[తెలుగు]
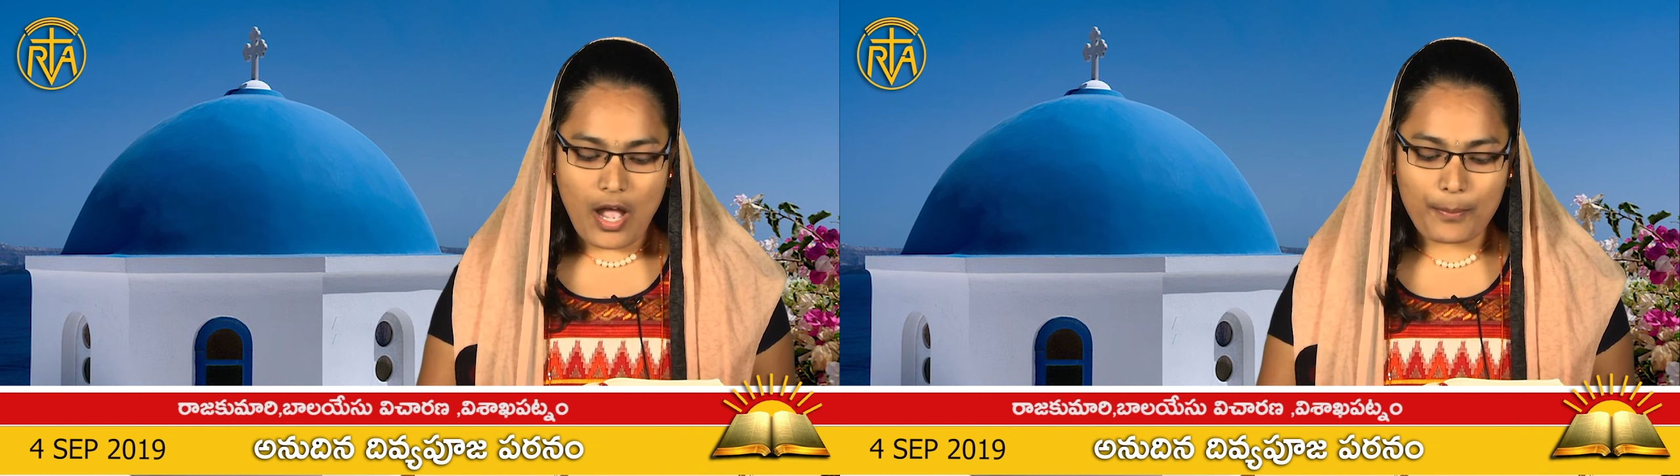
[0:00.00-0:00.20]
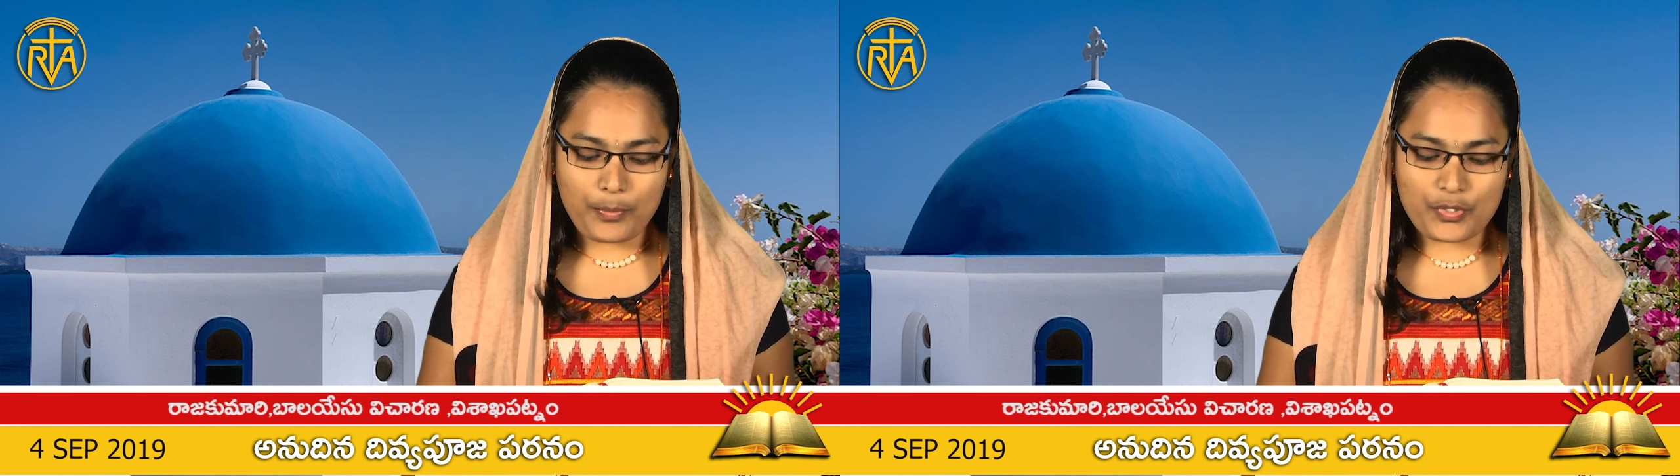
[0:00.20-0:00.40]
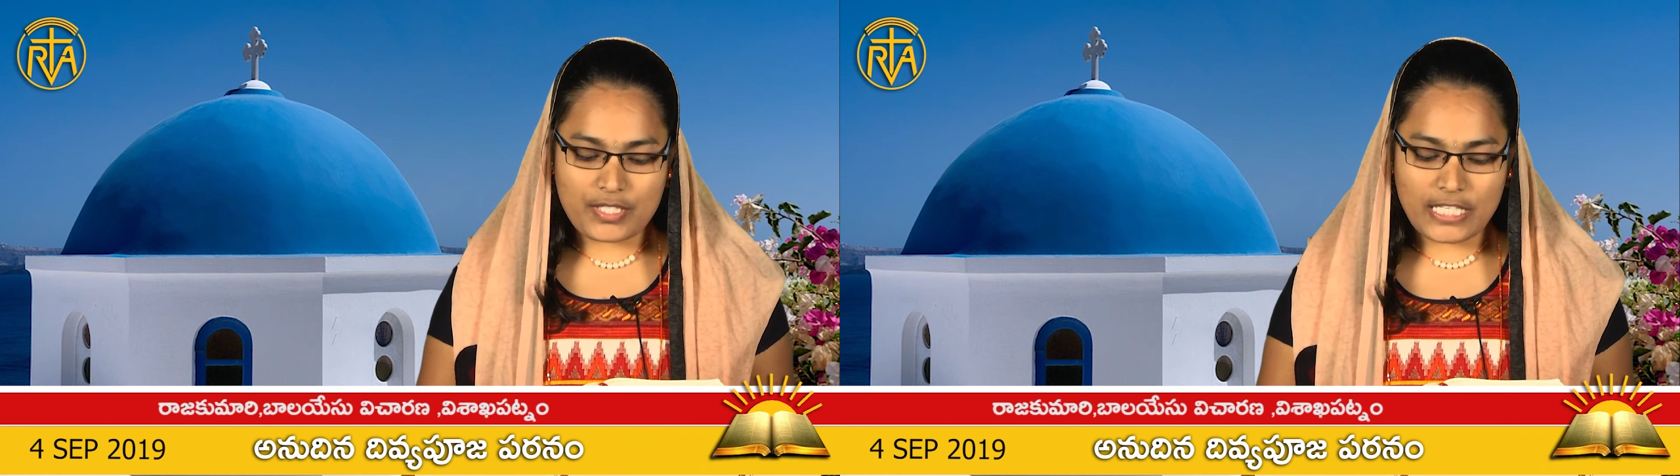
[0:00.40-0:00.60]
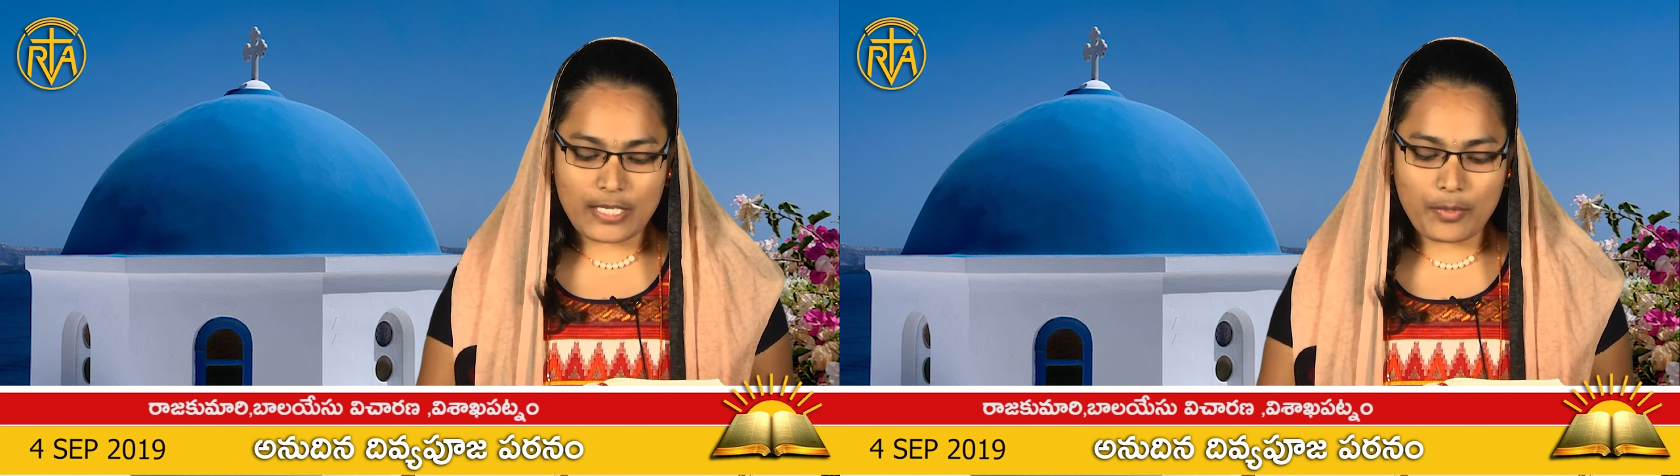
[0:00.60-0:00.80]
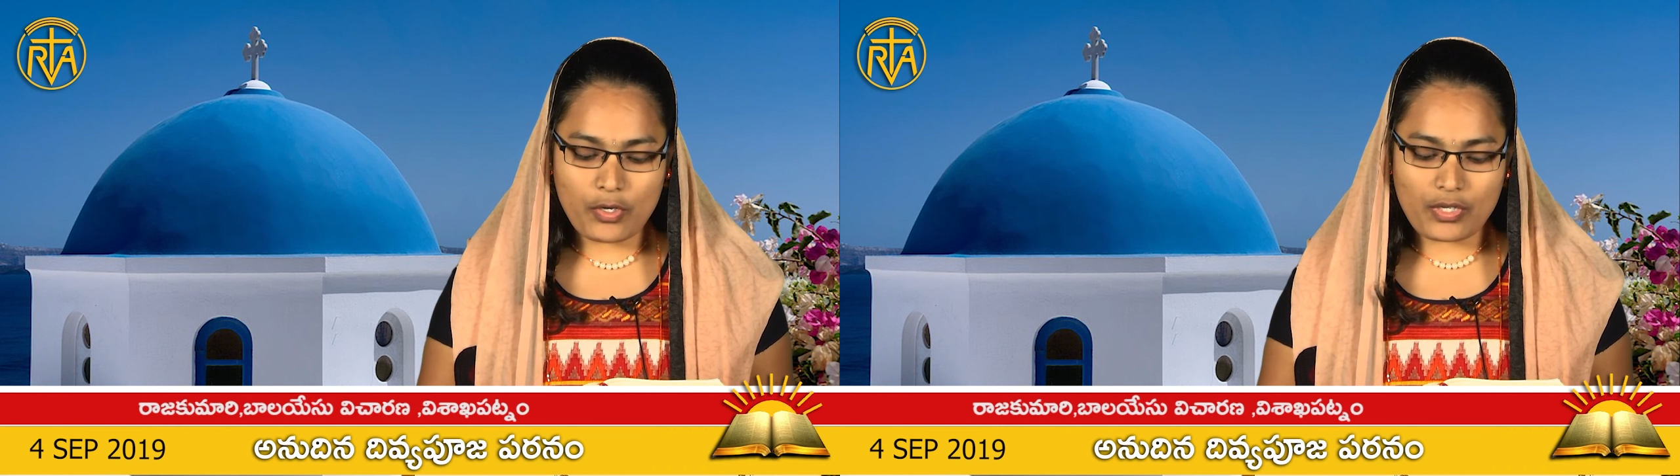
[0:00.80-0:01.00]
అప్పుడు
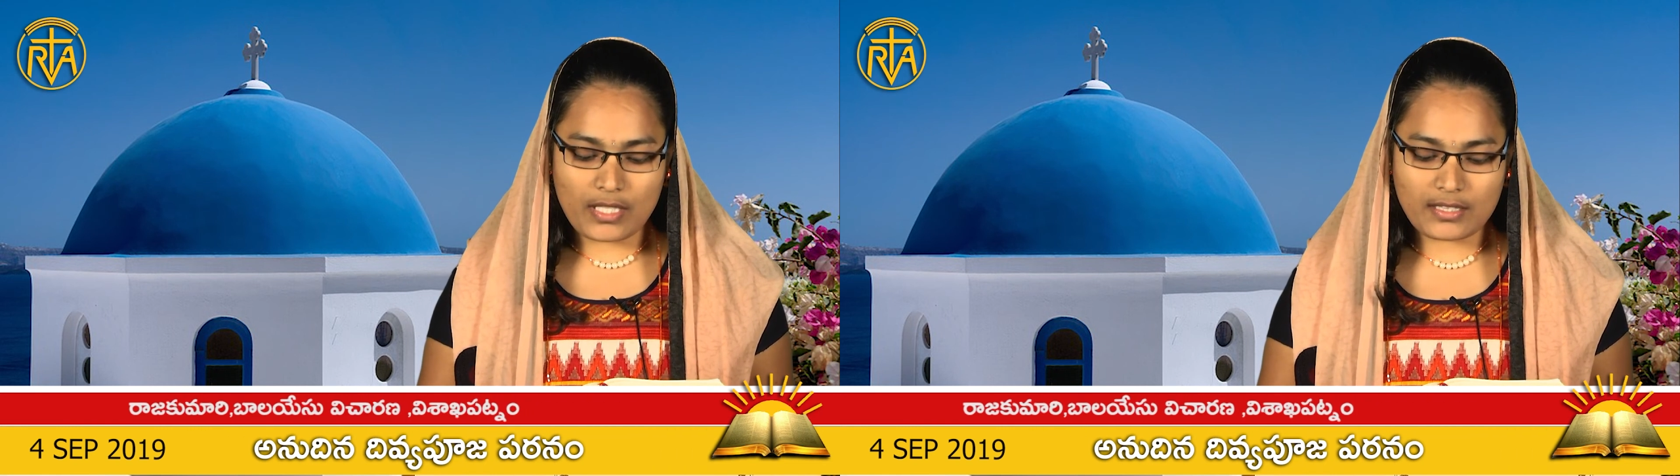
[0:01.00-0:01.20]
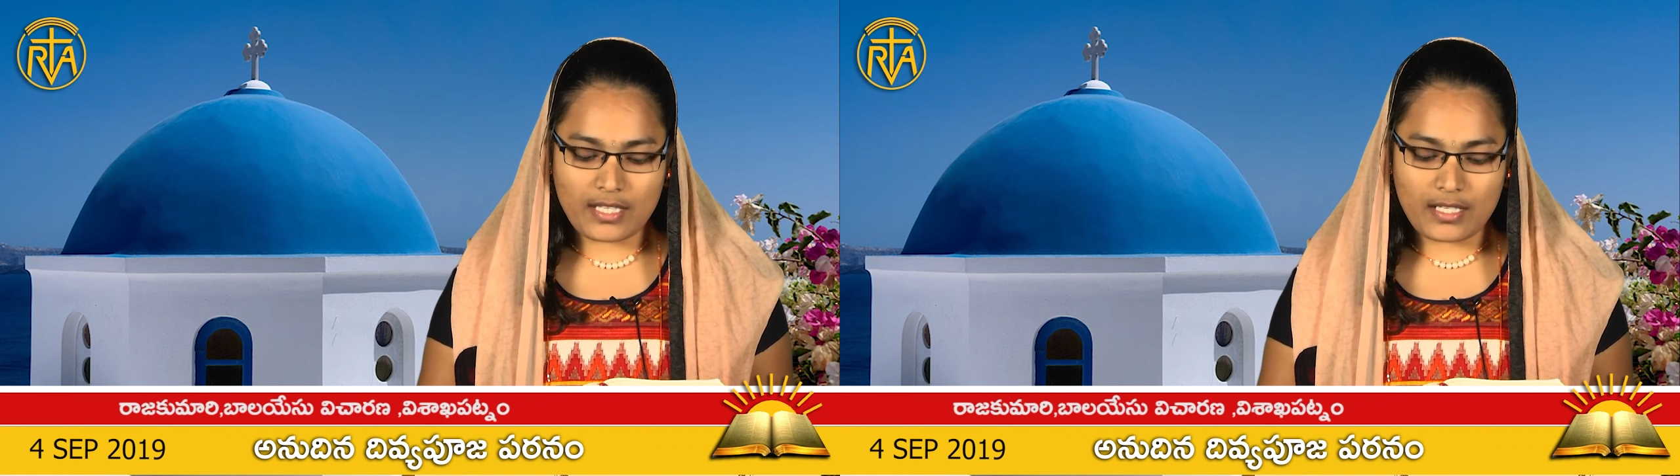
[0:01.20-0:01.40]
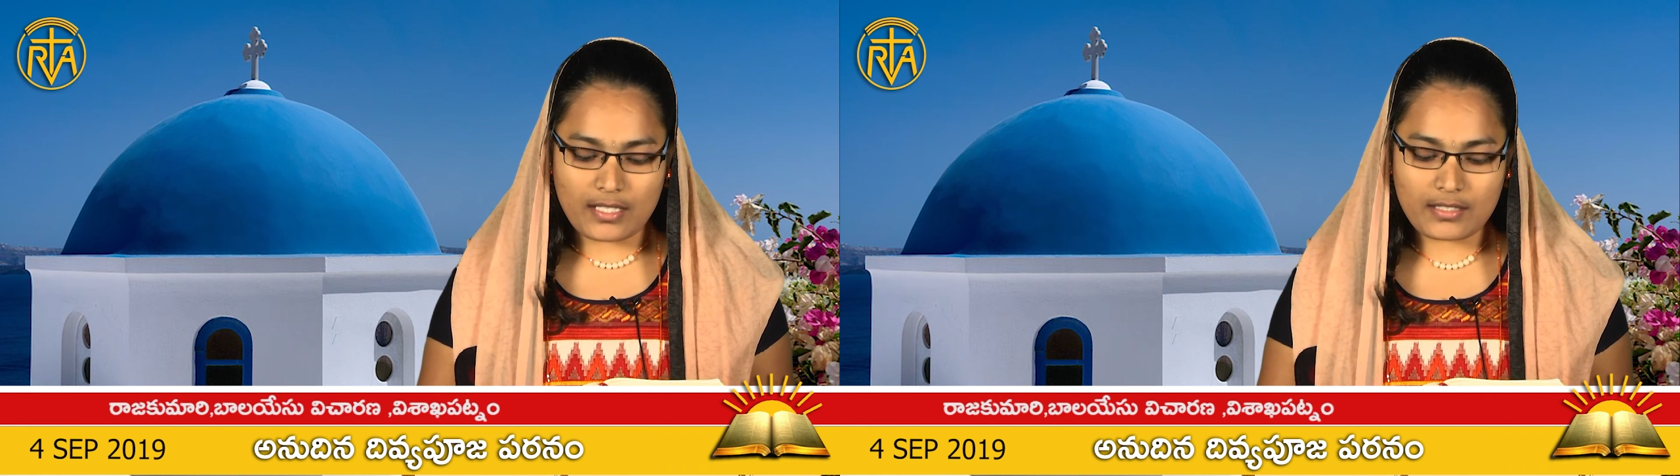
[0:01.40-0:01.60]
సీమోను అత్త